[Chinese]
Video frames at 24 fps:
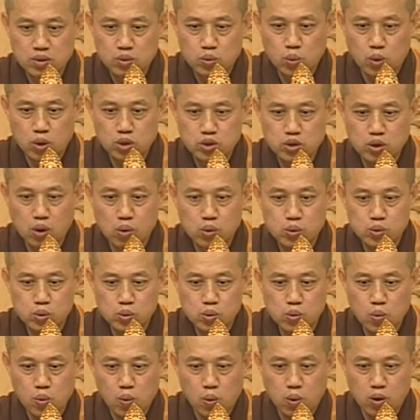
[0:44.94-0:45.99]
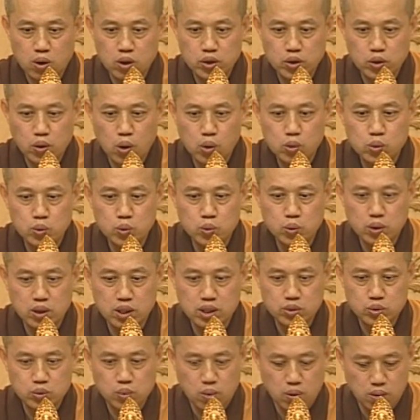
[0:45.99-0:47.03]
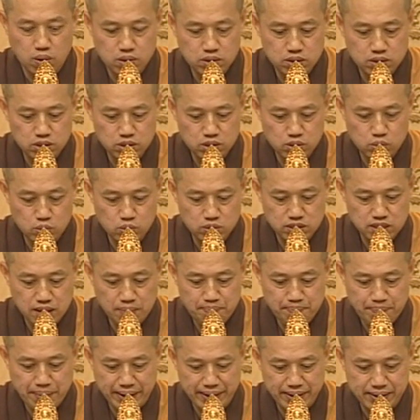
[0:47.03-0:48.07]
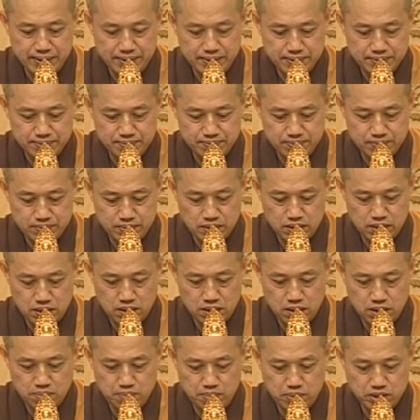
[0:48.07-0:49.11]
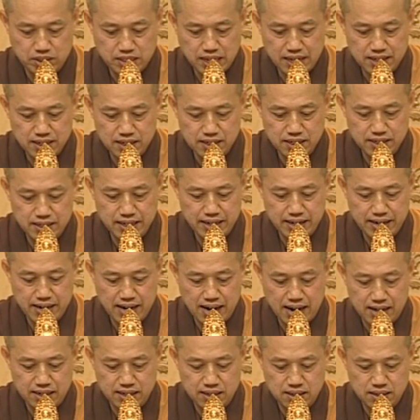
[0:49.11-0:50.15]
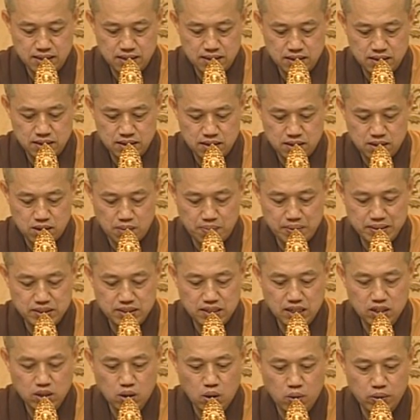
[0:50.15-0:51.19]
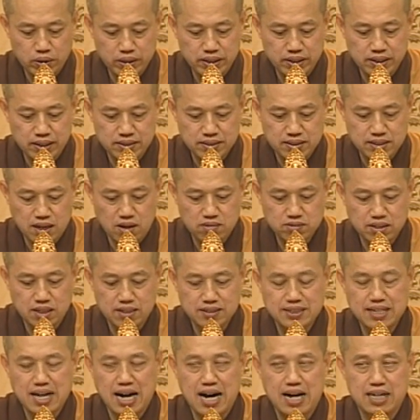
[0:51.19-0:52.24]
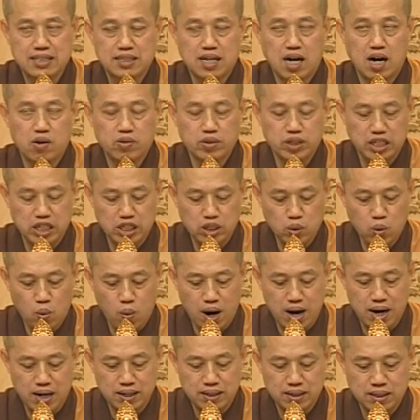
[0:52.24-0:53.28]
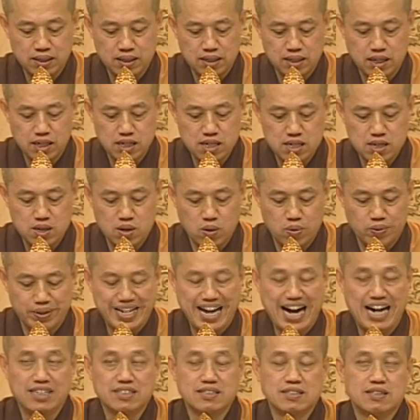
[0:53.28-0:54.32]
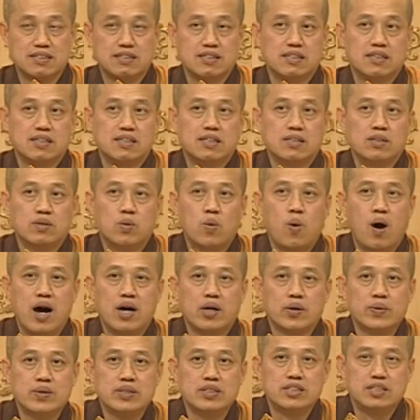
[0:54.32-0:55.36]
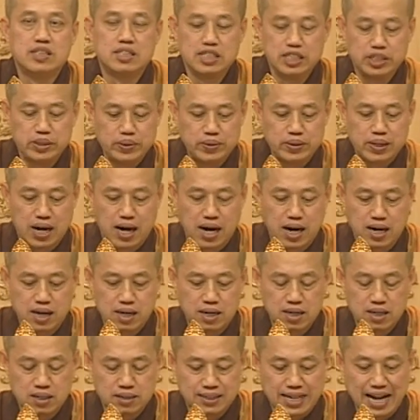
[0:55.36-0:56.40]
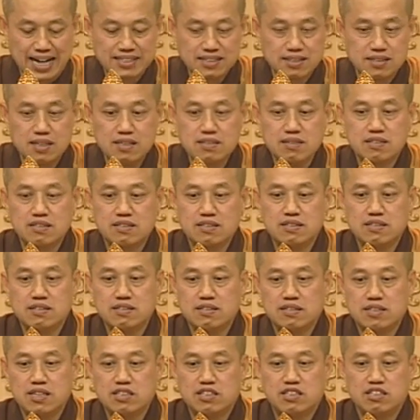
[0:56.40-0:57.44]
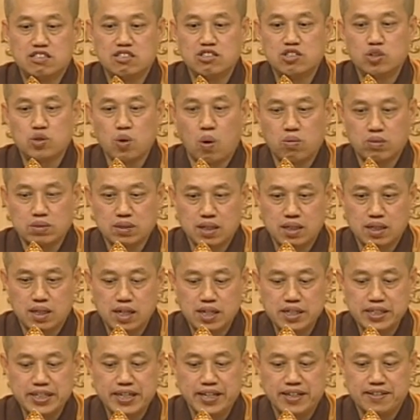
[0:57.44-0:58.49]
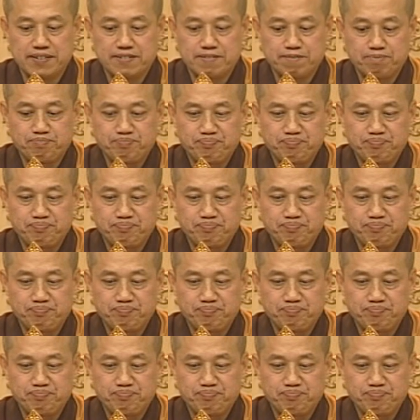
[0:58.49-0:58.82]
多受苦果，由故若浊，是故生悲。不善恶业啊，我们身口意造这个杀盗淫妄、恶口两舌、妄语绮语啊、贪嗔痴这十种的恶业。